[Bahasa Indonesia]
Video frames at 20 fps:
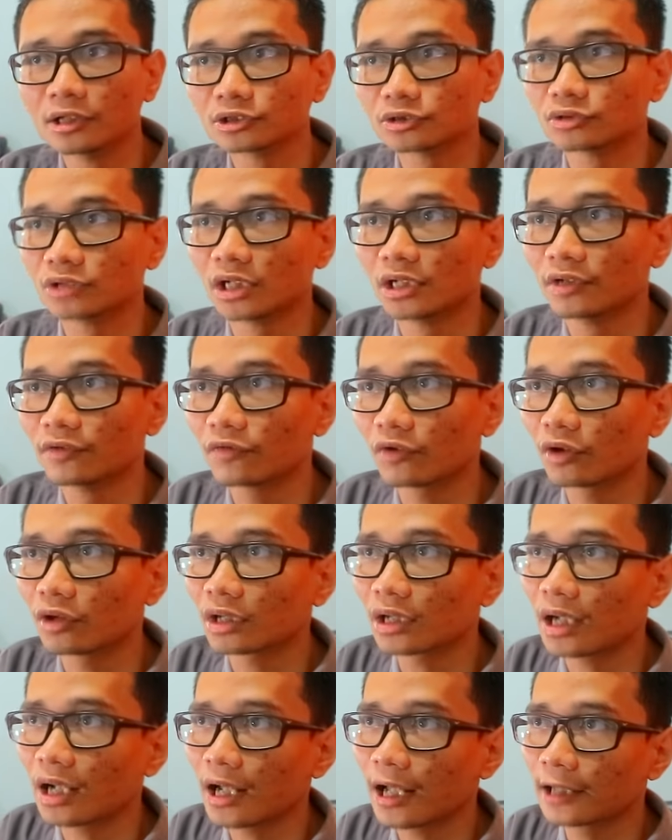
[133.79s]
sudah
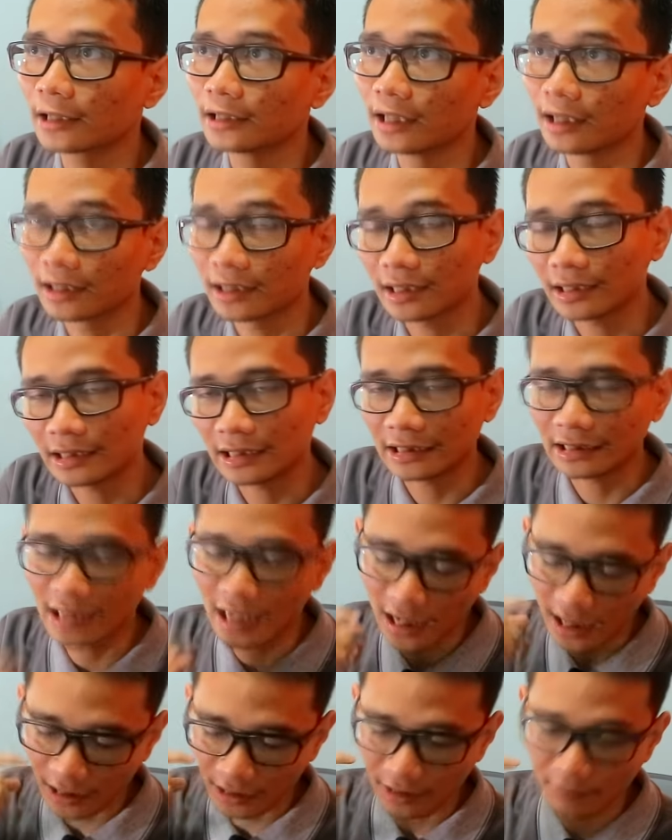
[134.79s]
diflorkan dan
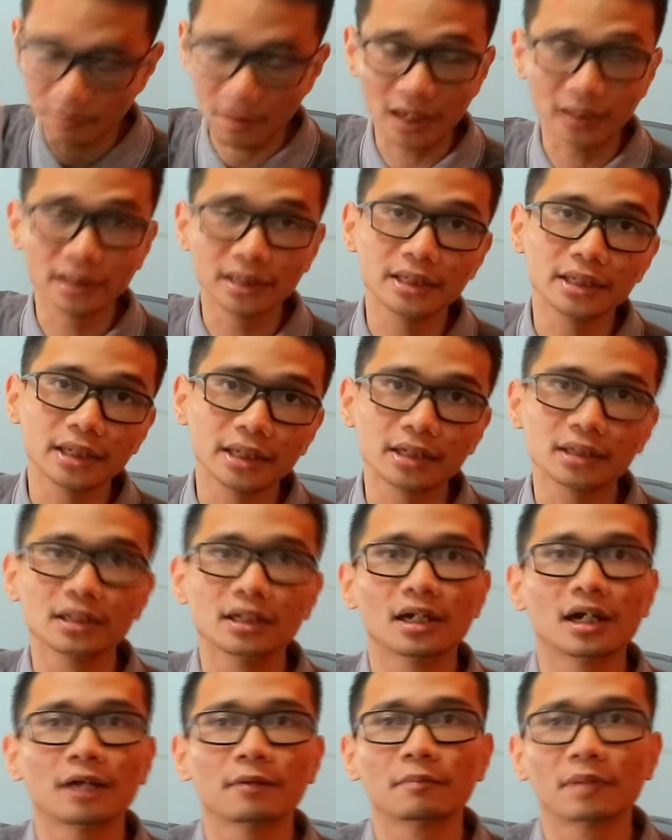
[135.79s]
kita akan ngebandingin
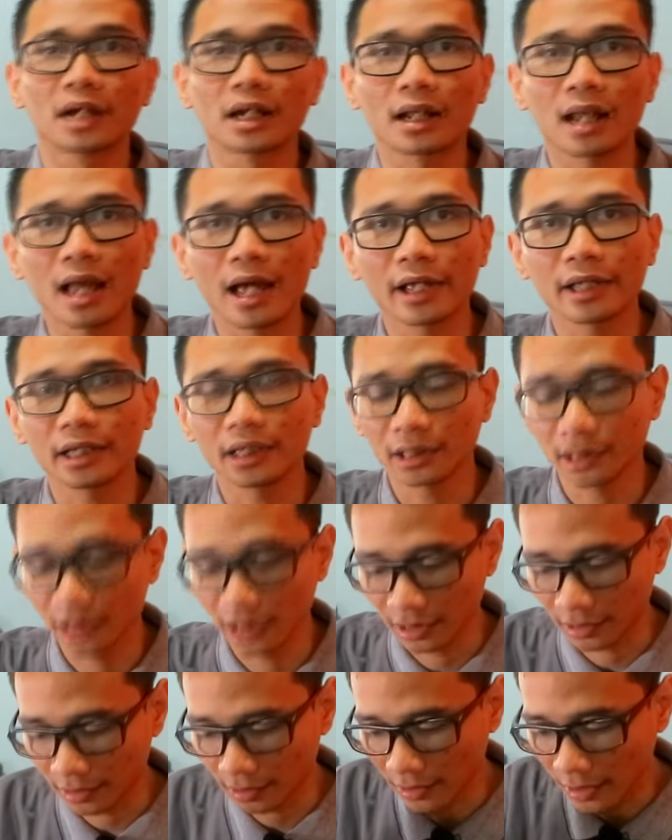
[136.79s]
dengan brand lain
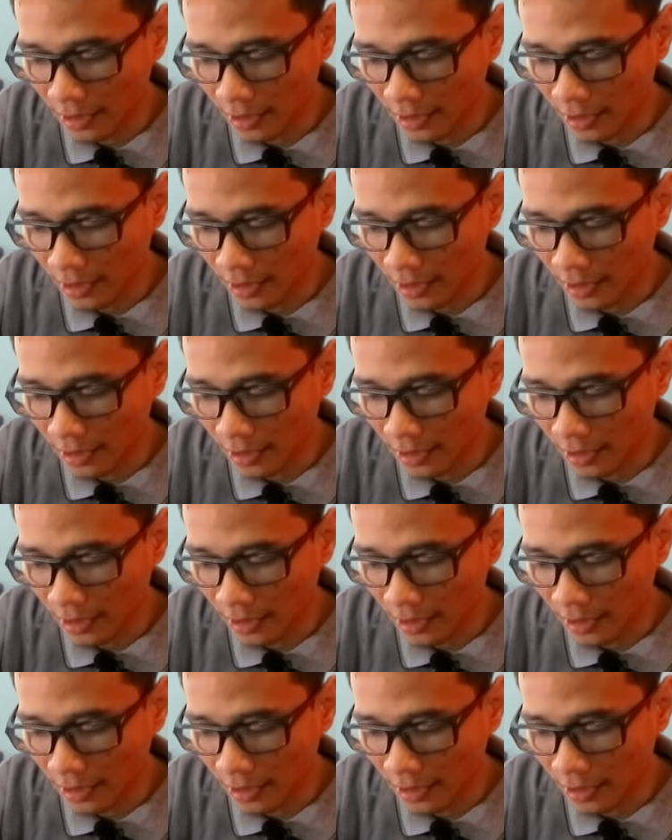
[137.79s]
dan